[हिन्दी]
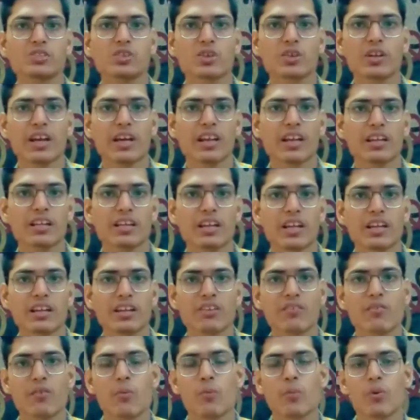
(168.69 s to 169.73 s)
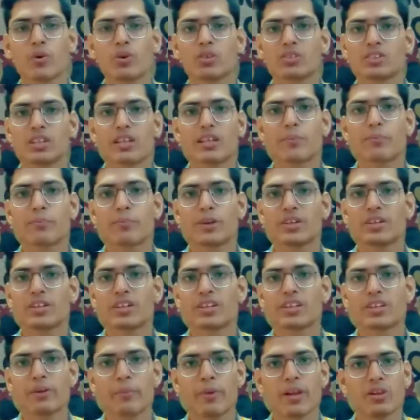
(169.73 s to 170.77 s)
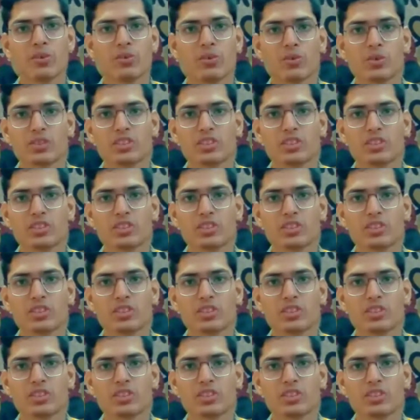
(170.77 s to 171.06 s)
जो कैरेक्टर आएंगे वो बहुत ज़्यादा प्रिडिक्टेबल